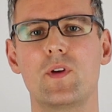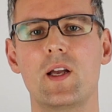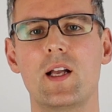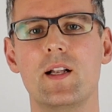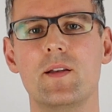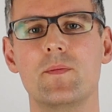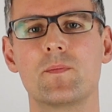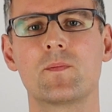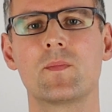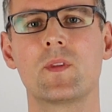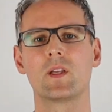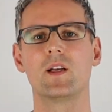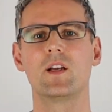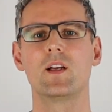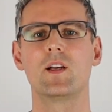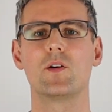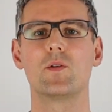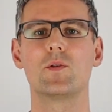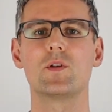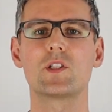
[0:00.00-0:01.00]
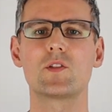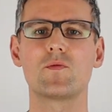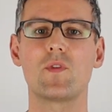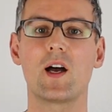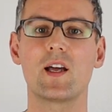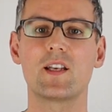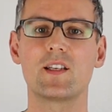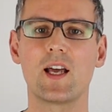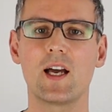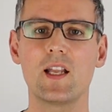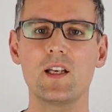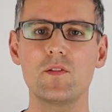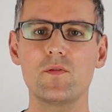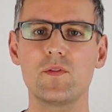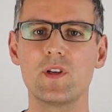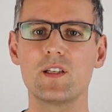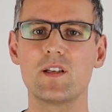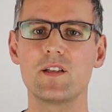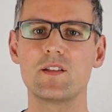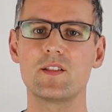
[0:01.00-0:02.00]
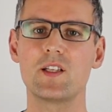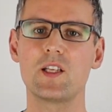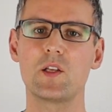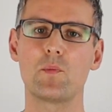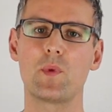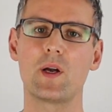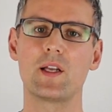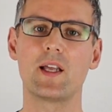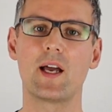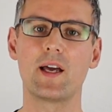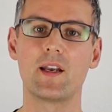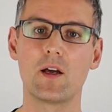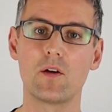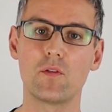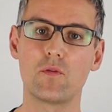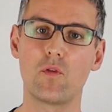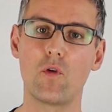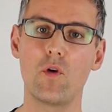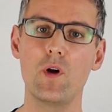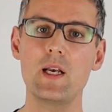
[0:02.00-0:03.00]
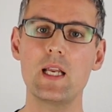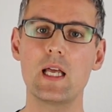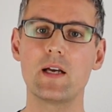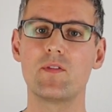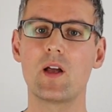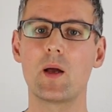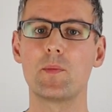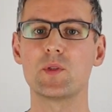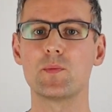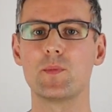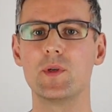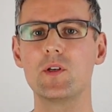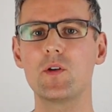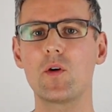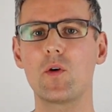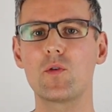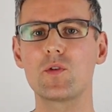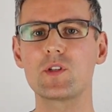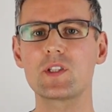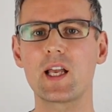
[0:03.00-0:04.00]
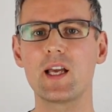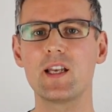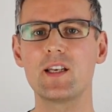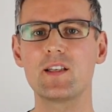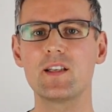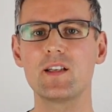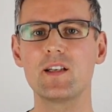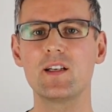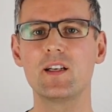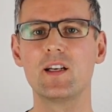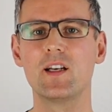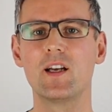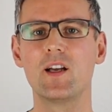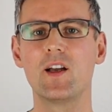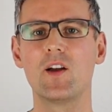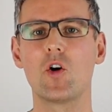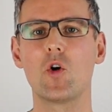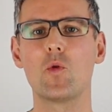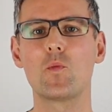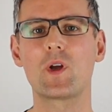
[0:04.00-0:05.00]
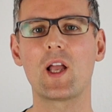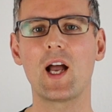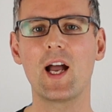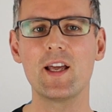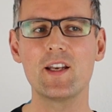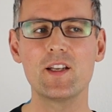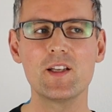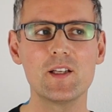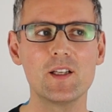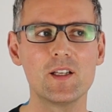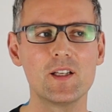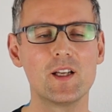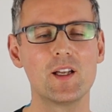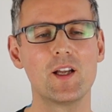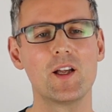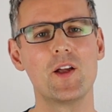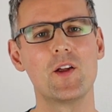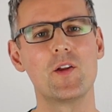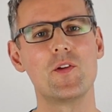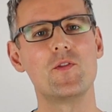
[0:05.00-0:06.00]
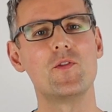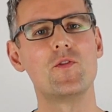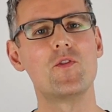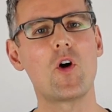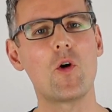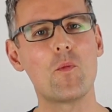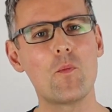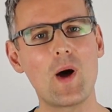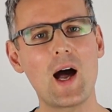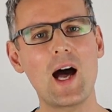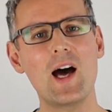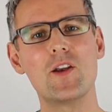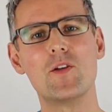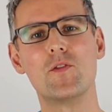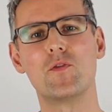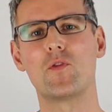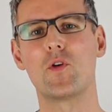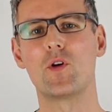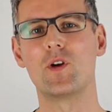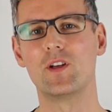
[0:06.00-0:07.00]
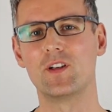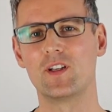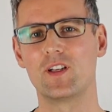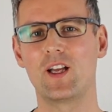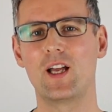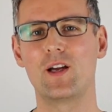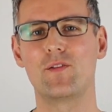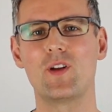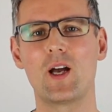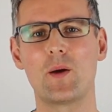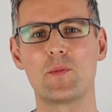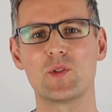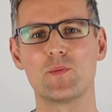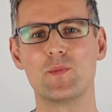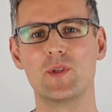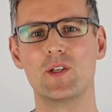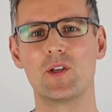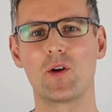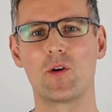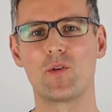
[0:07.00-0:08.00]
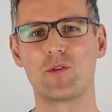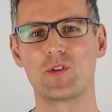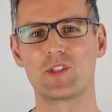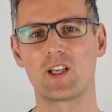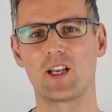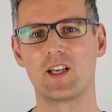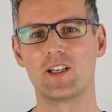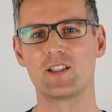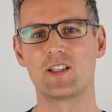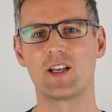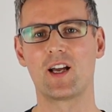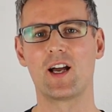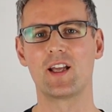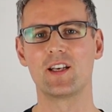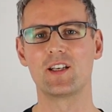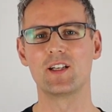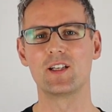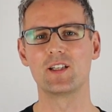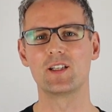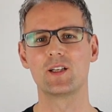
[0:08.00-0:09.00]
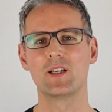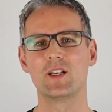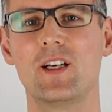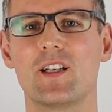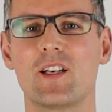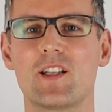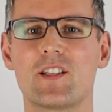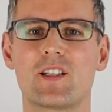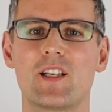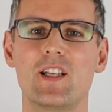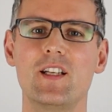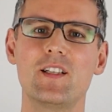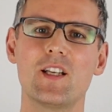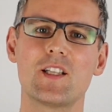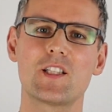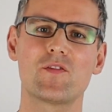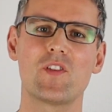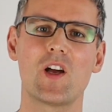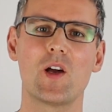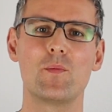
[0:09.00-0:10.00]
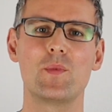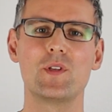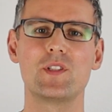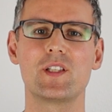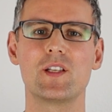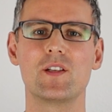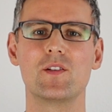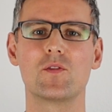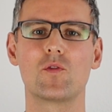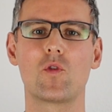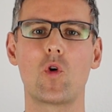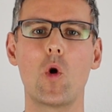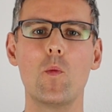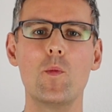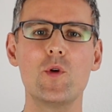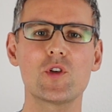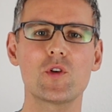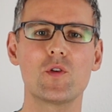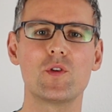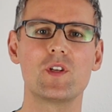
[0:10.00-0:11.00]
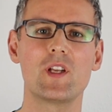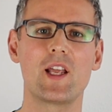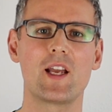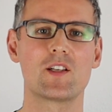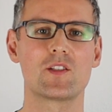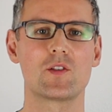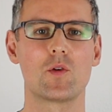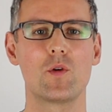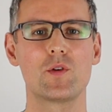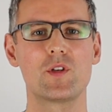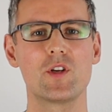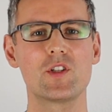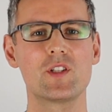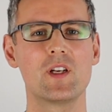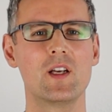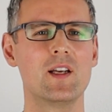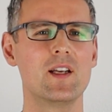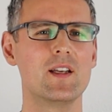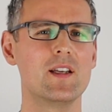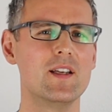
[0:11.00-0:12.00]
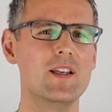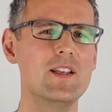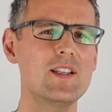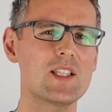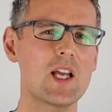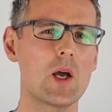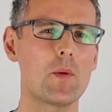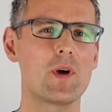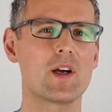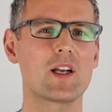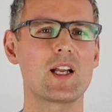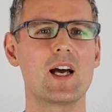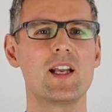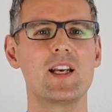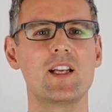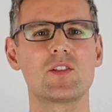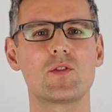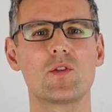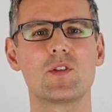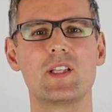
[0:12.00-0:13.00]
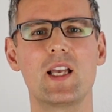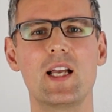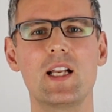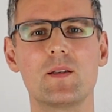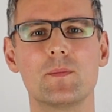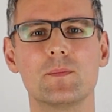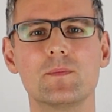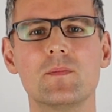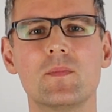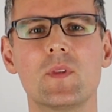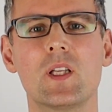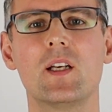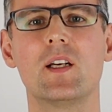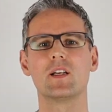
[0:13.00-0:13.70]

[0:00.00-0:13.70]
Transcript: Fällen. Und zwar dann, wenn es sich bei deiner vollen Erwerbsminderungsrente um keine normale volle Erwerbsminderungsrente handelt. Das klingt jetzt zwar ein bisschen komisch und exotisch, ist aber gar nicht so selten.